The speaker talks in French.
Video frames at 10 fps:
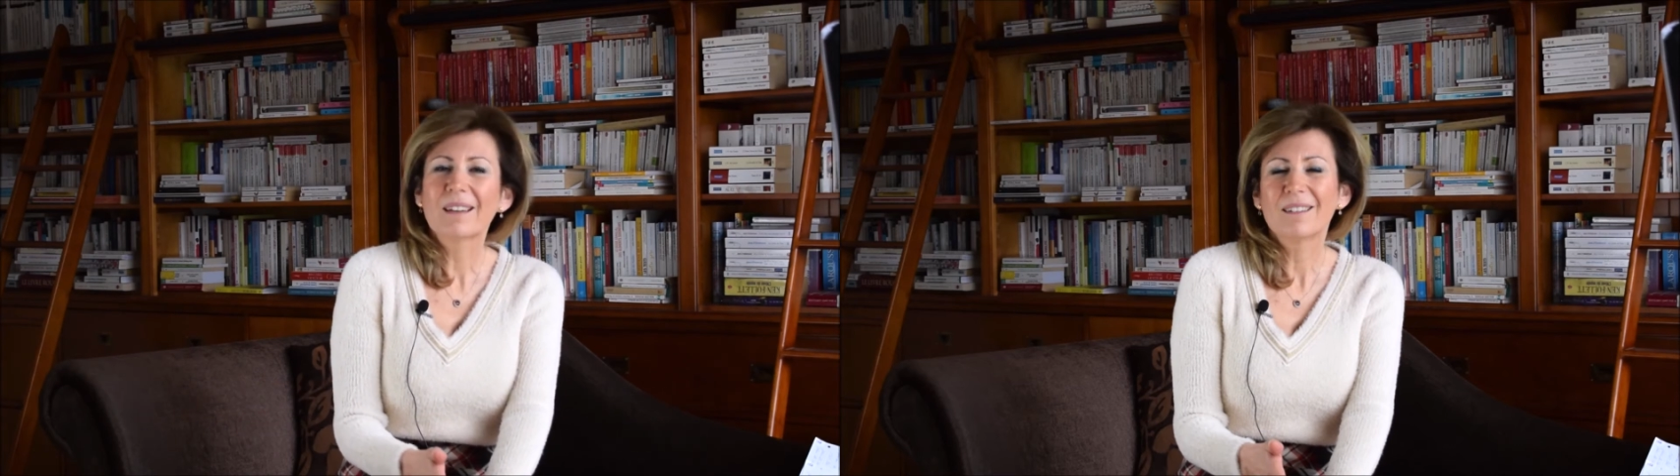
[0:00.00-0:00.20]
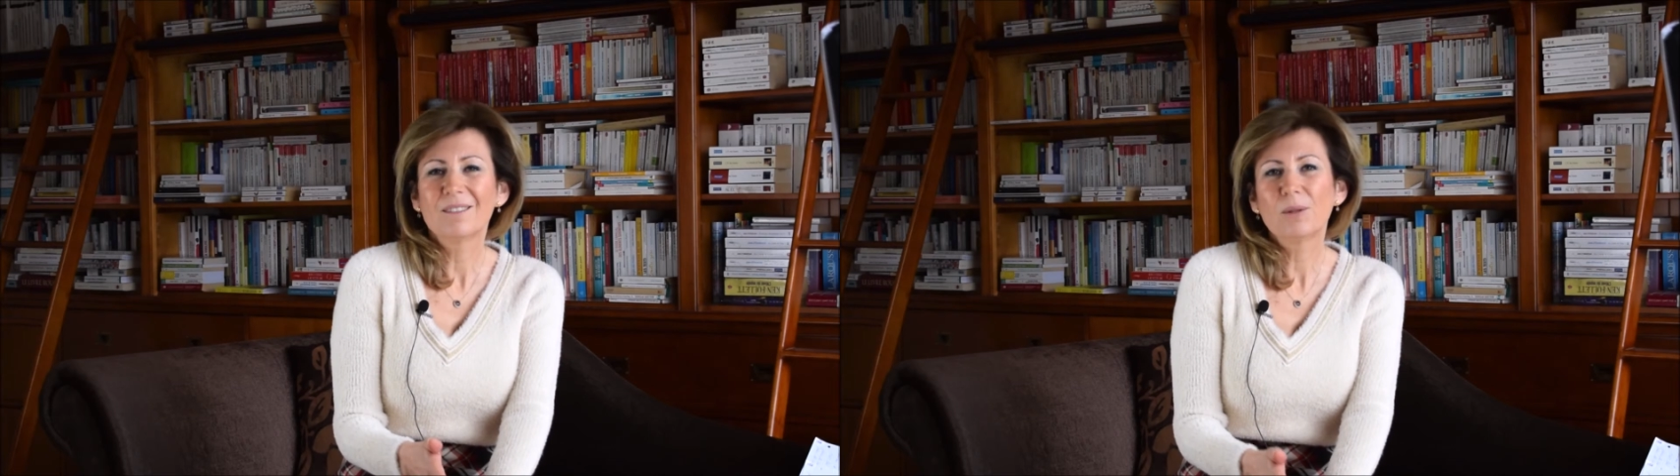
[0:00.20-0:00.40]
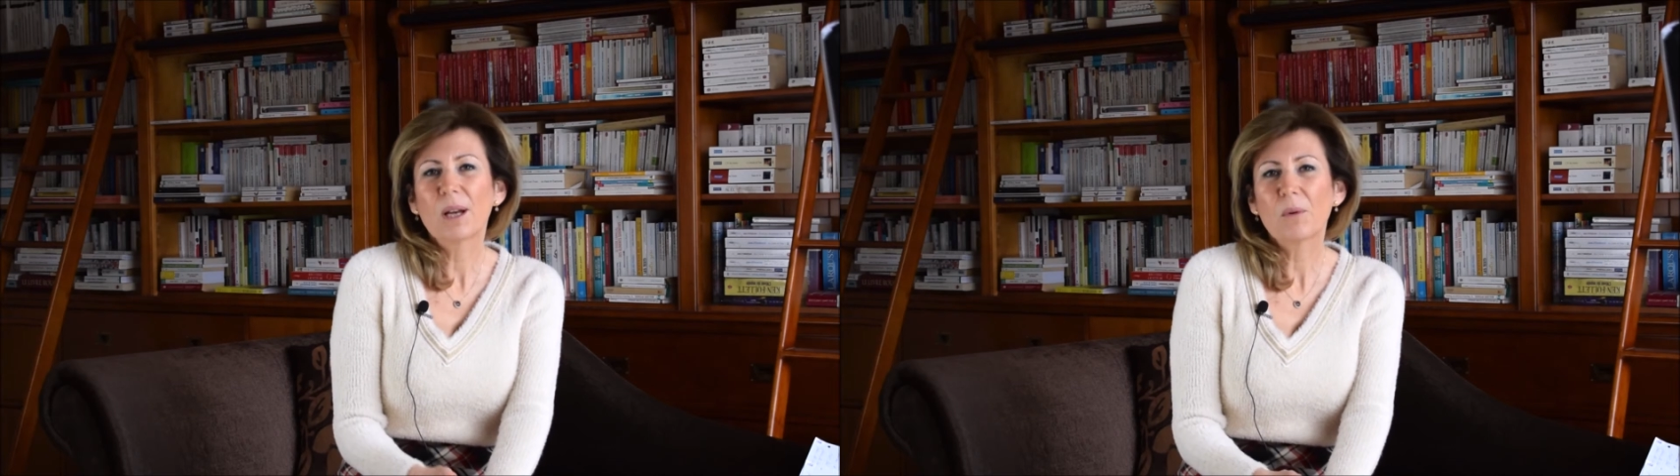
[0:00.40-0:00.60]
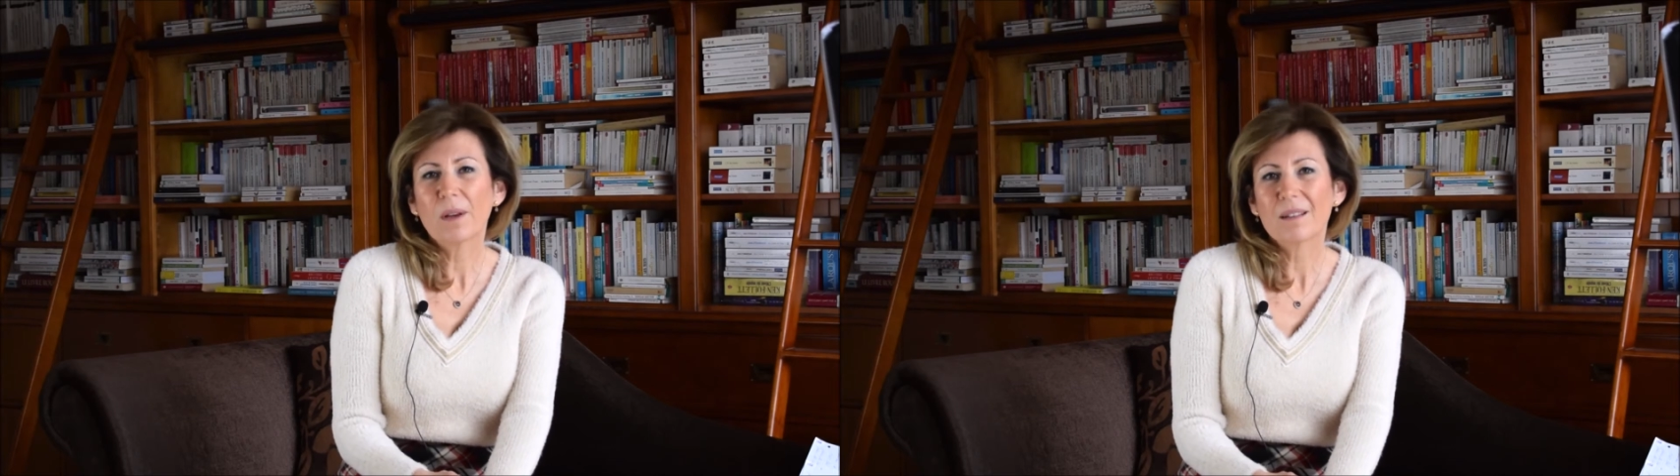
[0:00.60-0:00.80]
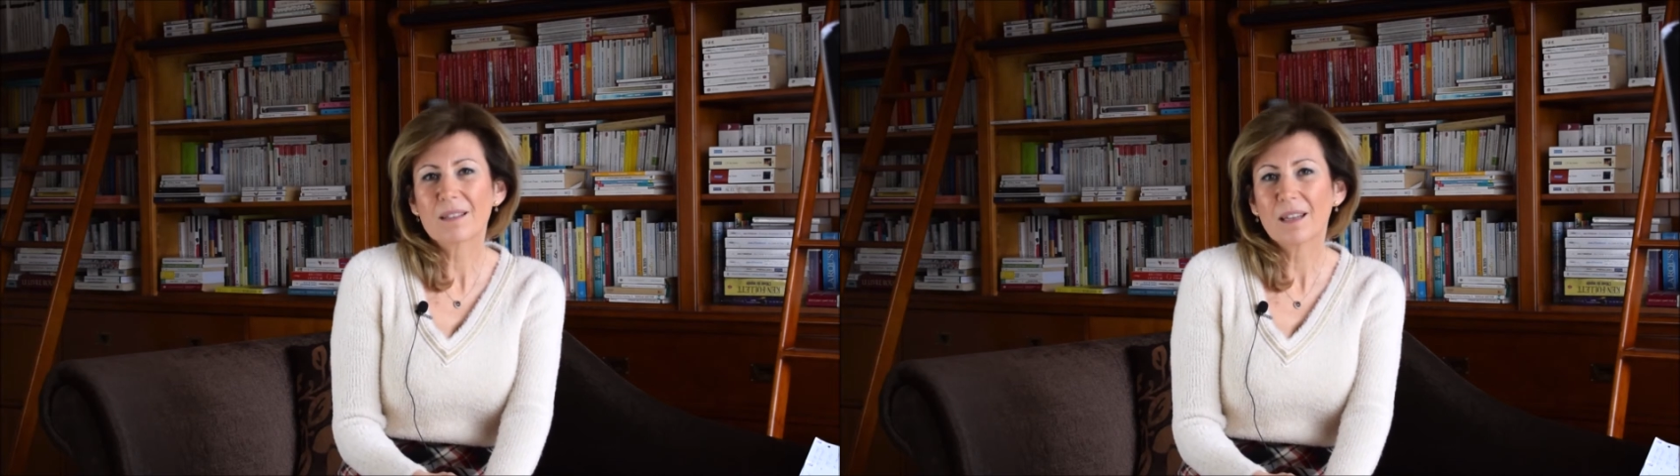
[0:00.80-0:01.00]
euh, de la
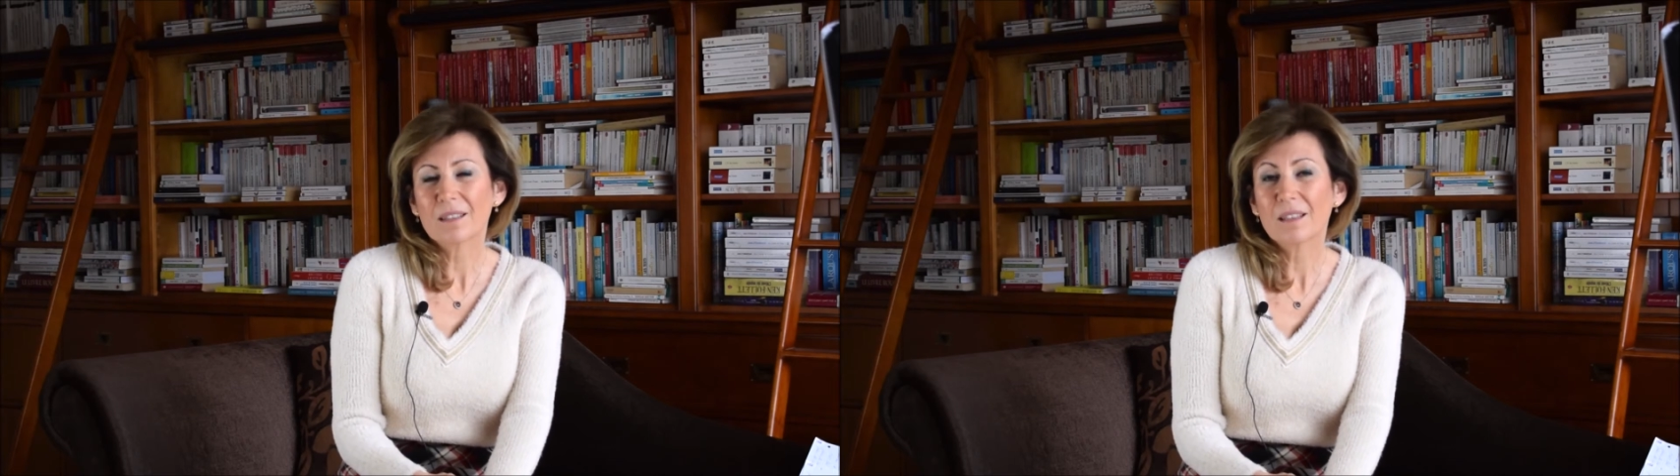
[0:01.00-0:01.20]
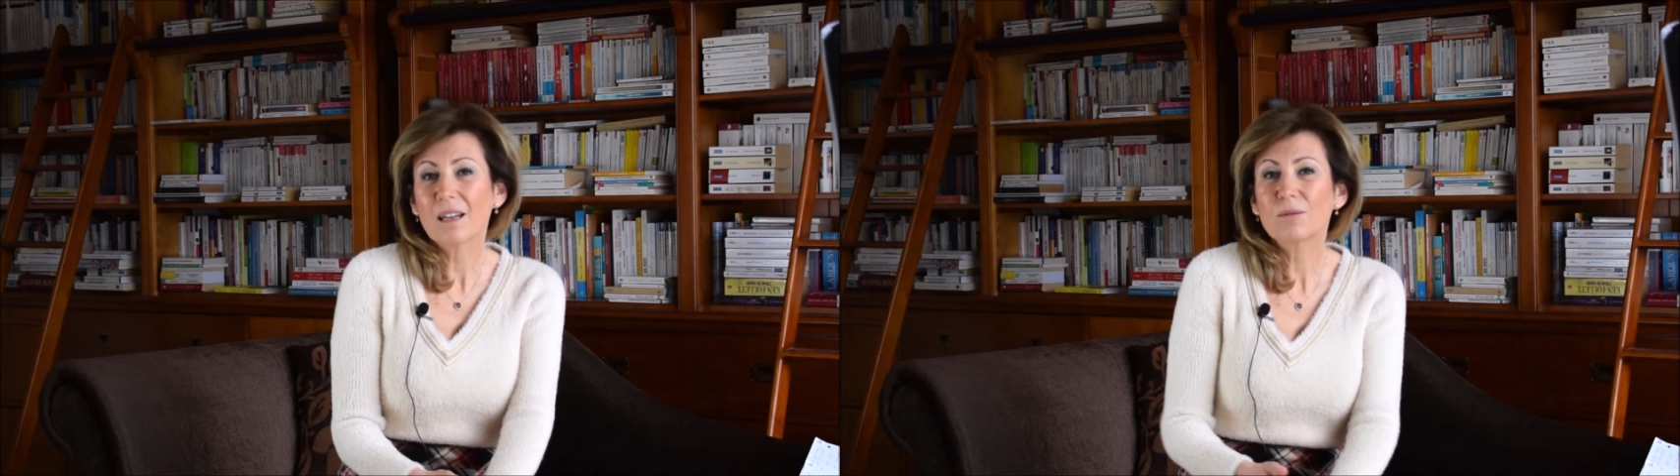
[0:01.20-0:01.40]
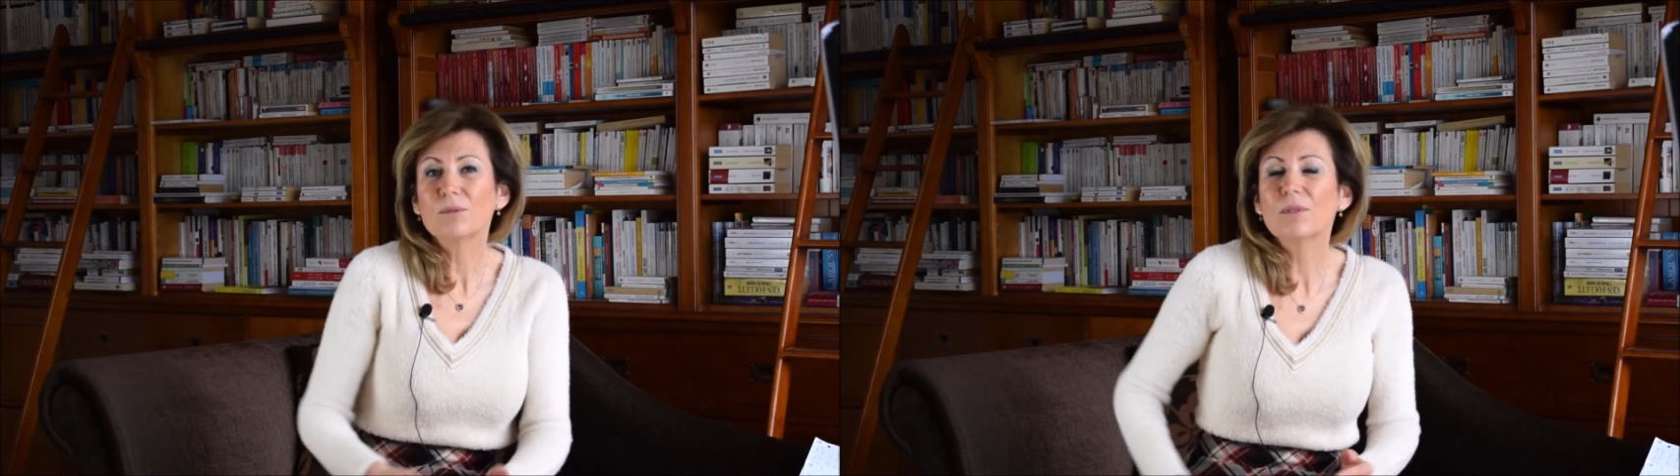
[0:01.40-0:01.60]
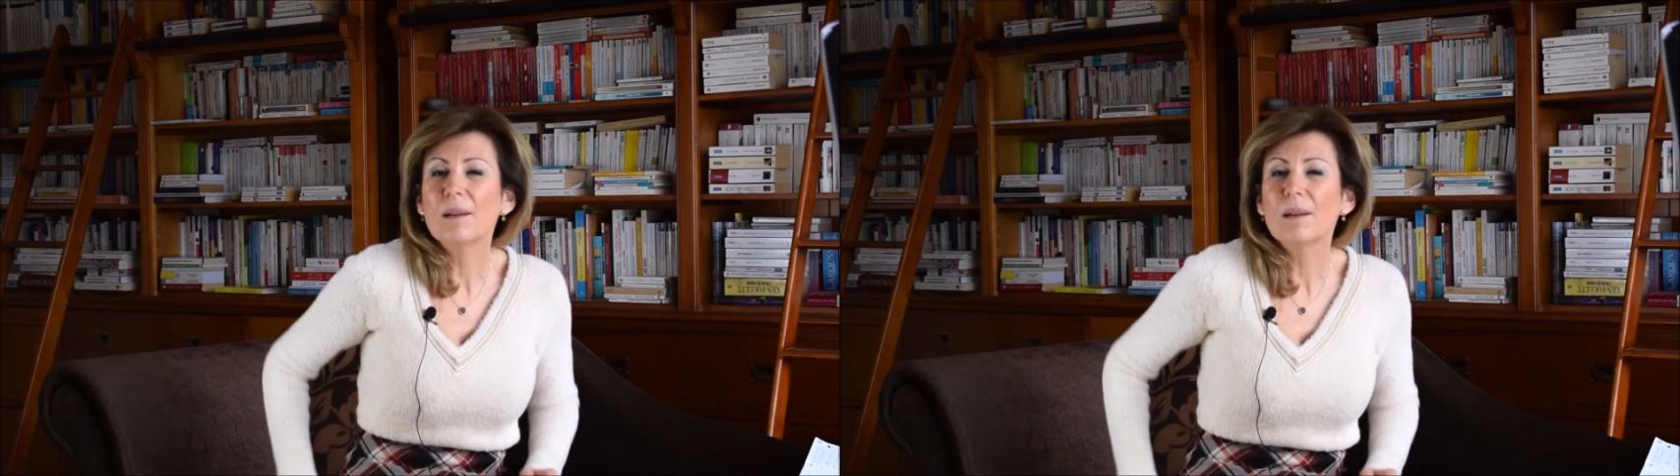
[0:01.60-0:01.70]
cohérence cardiaque ou de